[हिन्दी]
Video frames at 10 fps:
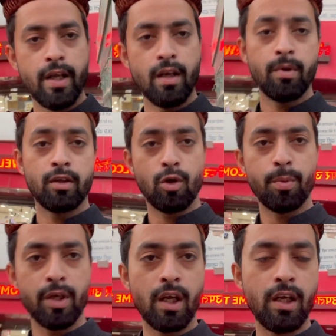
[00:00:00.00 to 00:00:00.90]
हमने
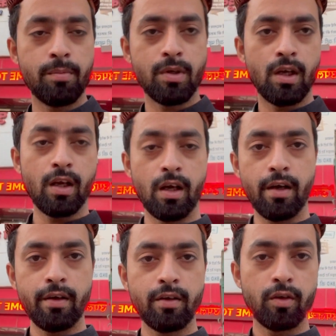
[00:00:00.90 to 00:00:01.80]
शॉपिंग कर लिया चलने
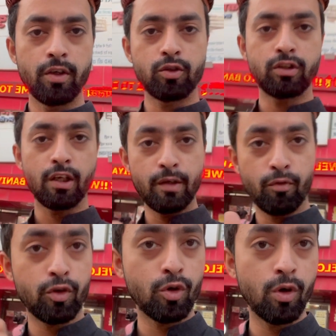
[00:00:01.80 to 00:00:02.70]
घर इसको संजीव
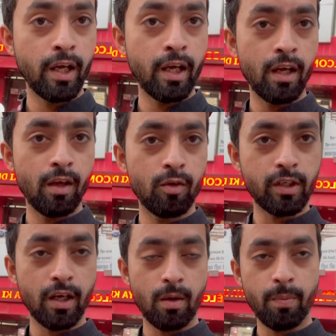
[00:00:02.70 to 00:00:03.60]
को छोड़ेंगे
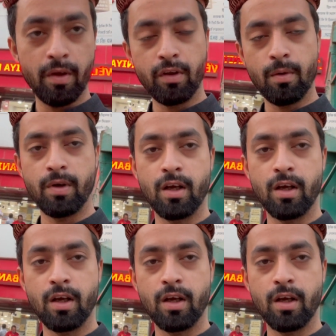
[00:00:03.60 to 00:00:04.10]
उसके घर पे फिर अपने